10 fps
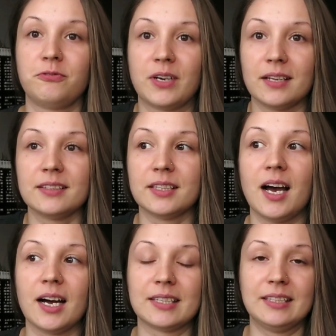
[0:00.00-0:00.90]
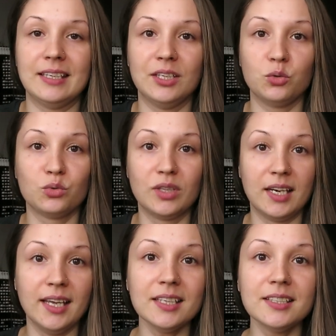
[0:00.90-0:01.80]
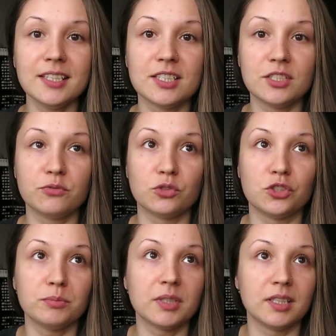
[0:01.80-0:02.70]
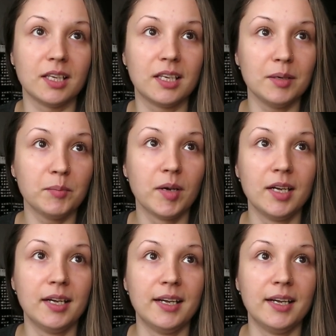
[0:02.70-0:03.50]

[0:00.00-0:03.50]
в контакт и удаление из него чем-то таким